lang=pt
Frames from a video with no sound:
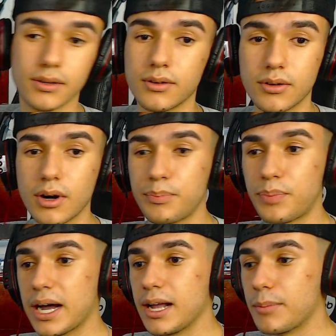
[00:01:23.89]
Ô
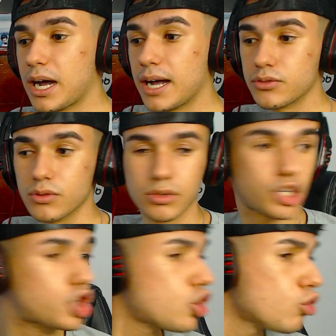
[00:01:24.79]
pai é amado!
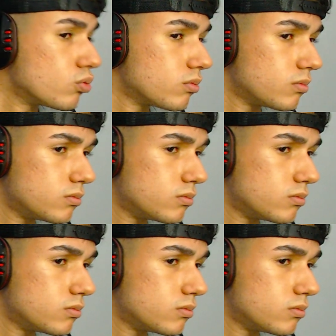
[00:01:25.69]
Xiu!